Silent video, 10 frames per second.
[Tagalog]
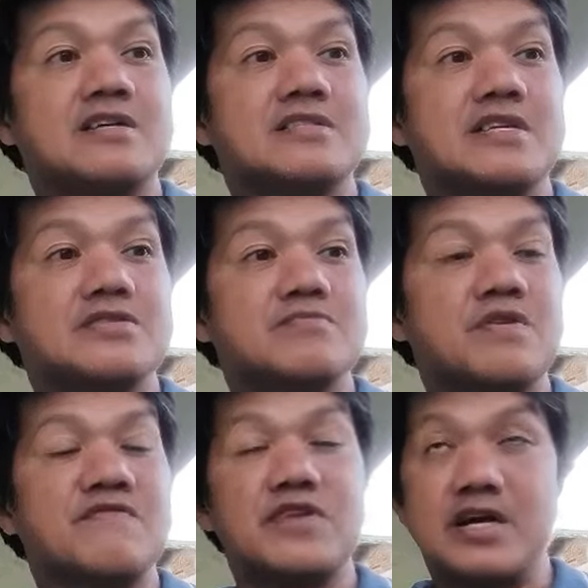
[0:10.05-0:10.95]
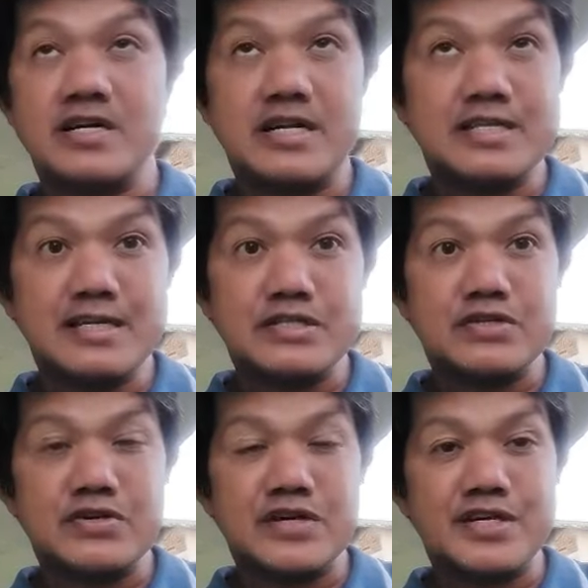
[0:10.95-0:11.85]
At ito pong vlogger na ito
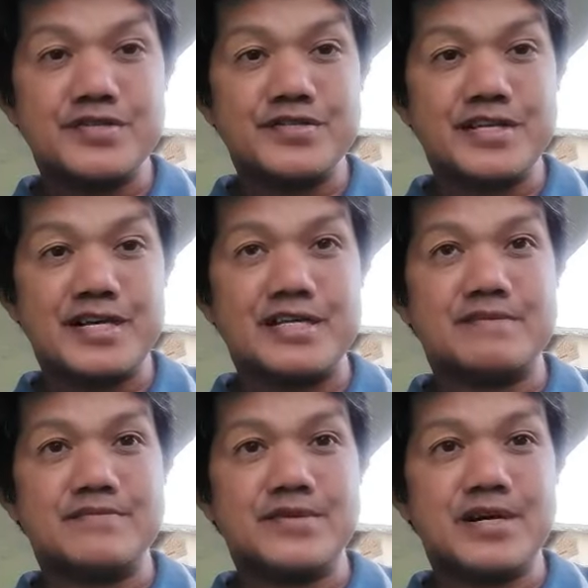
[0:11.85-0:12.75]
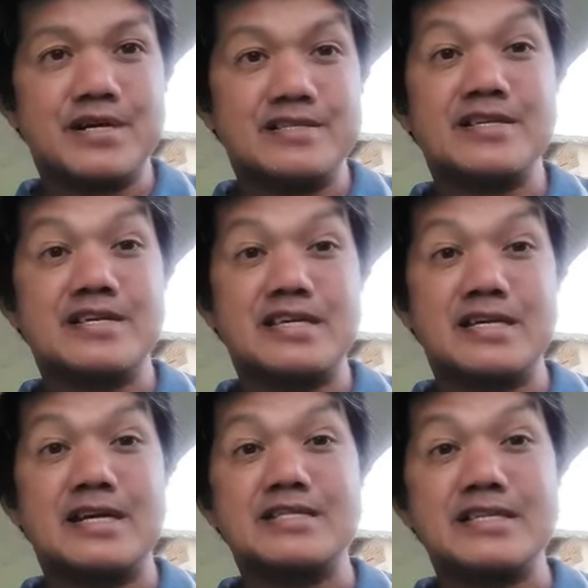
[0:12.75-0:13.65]
ngayon ay mukhang
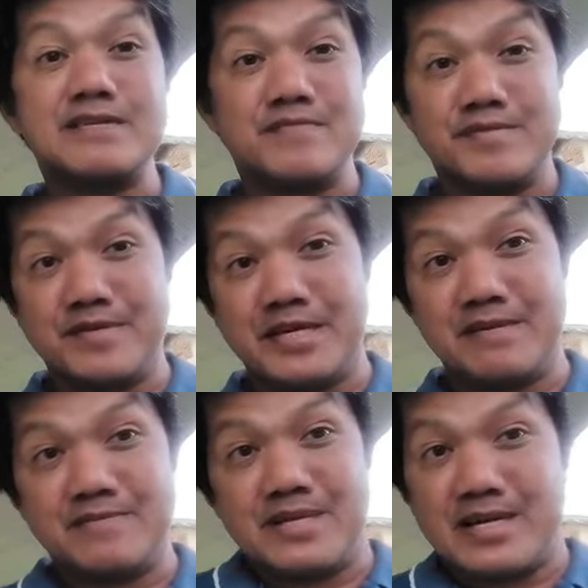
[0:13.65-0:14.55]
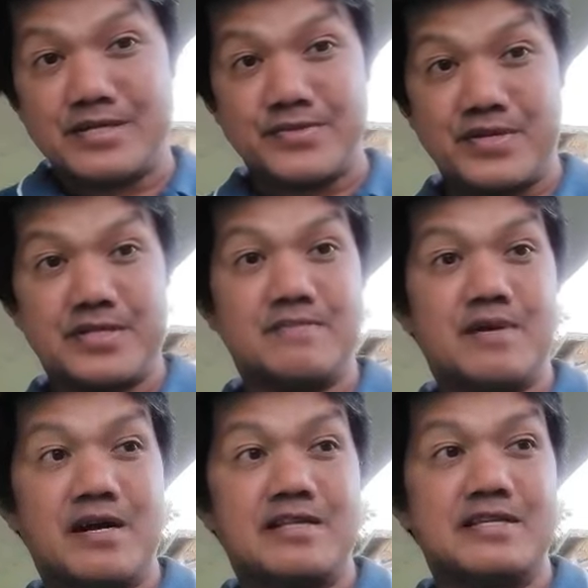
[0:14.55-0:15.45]
naging anti-BBM na katulad ni
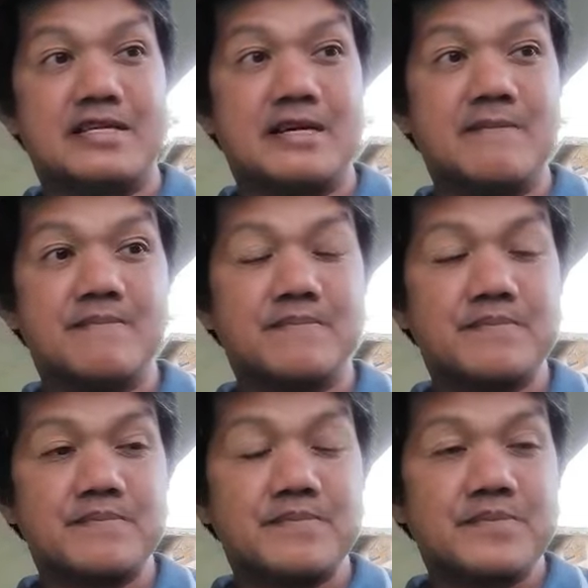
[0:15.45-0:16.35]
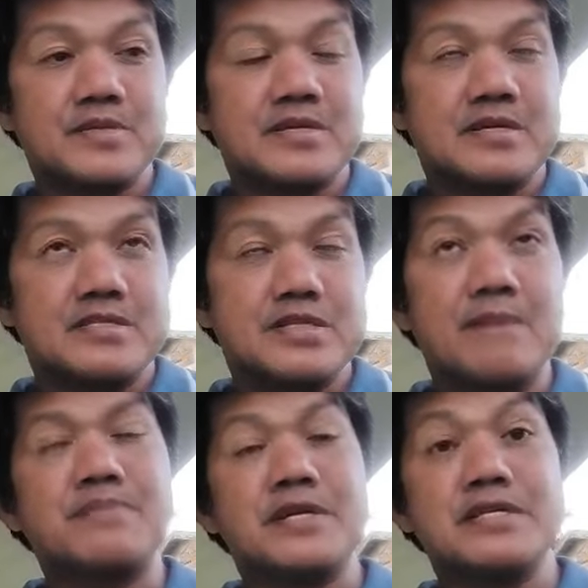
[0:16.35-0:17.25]
Maharlika.
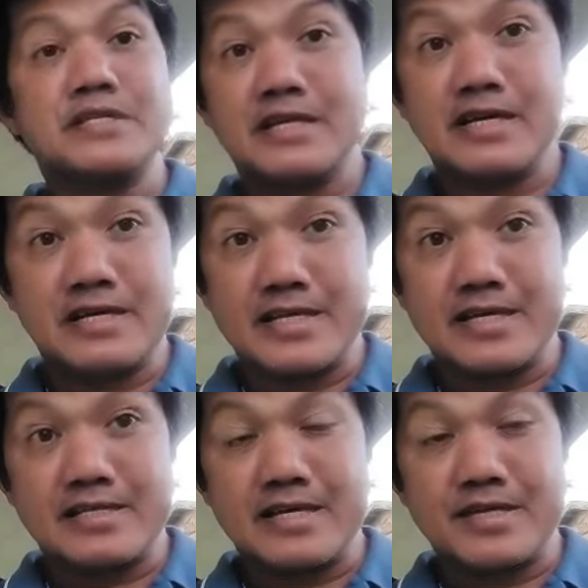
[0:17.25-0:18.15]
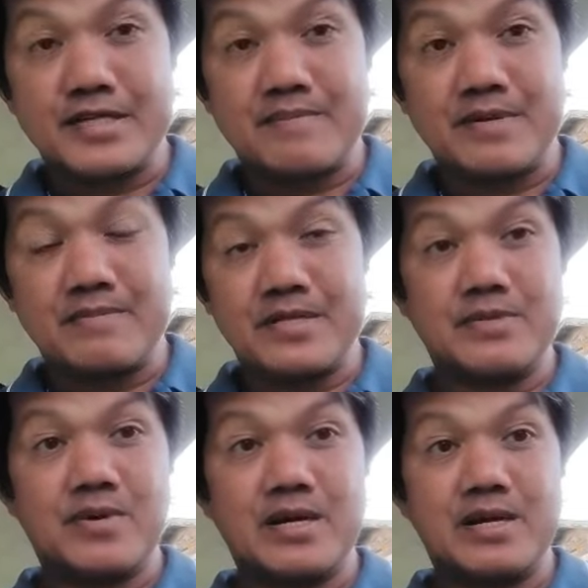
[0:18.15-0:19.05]
Siyempre, hindi agad-agad tayo dapat
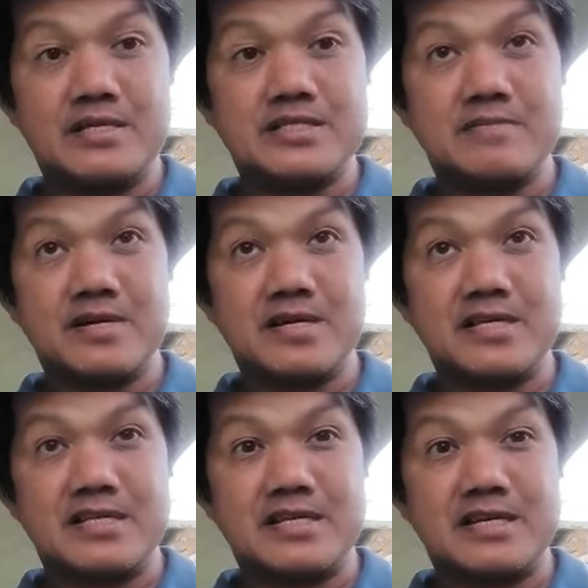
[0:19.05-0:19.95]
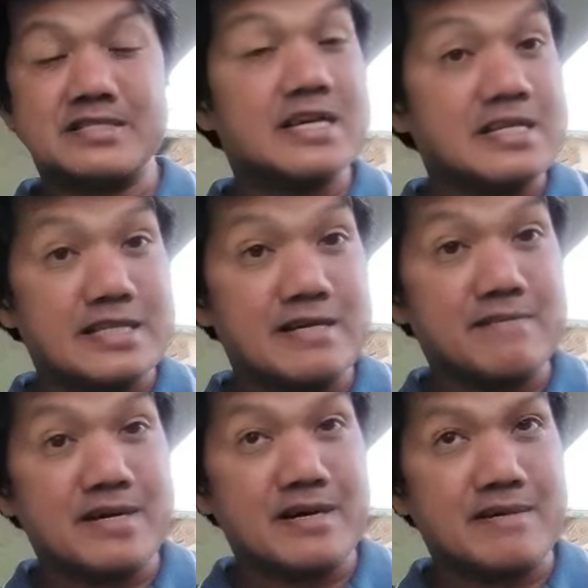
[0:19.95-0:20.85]
maniwala sa mga kanila, sa
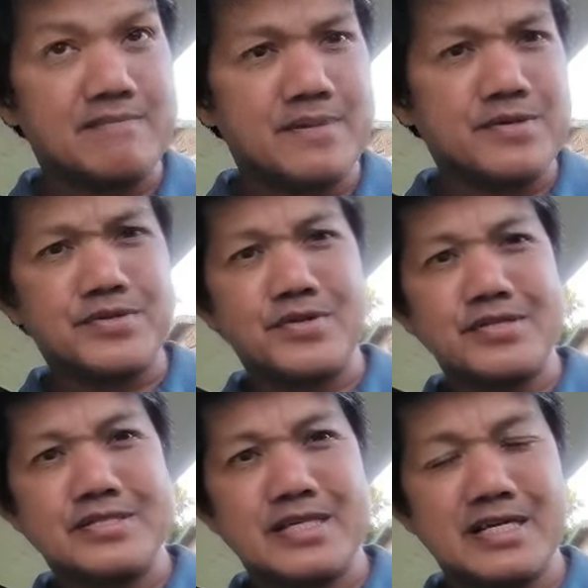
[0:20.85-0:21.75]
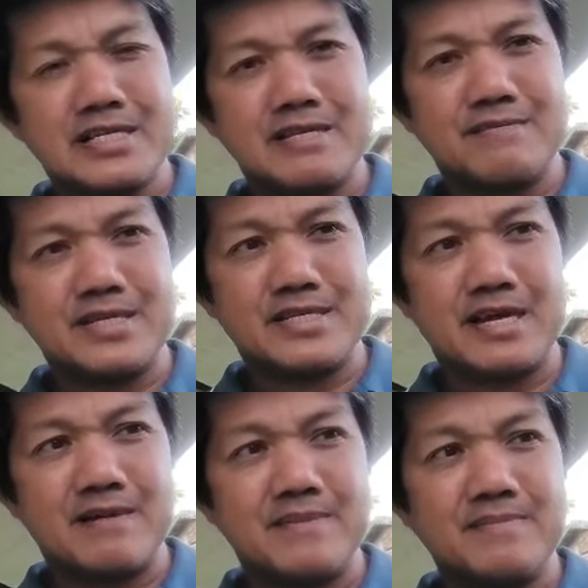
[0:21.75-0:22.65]
kanilang mga paotot, sa kanilang mga drama.